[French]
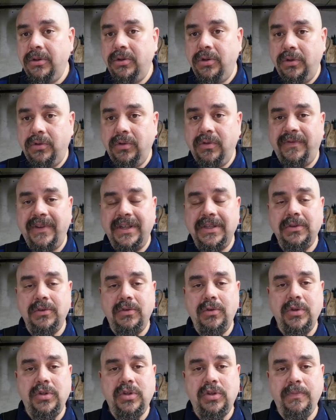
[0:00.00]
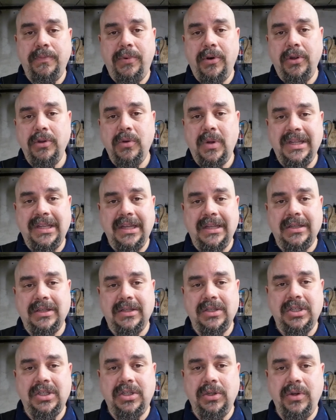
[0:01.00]
De toute façon, le support doit être
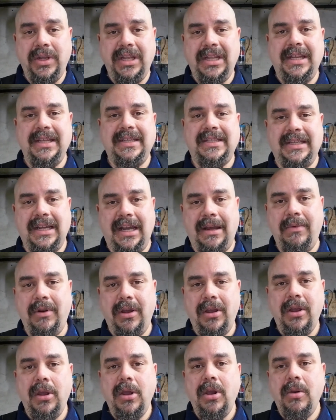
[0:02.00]
solide et stable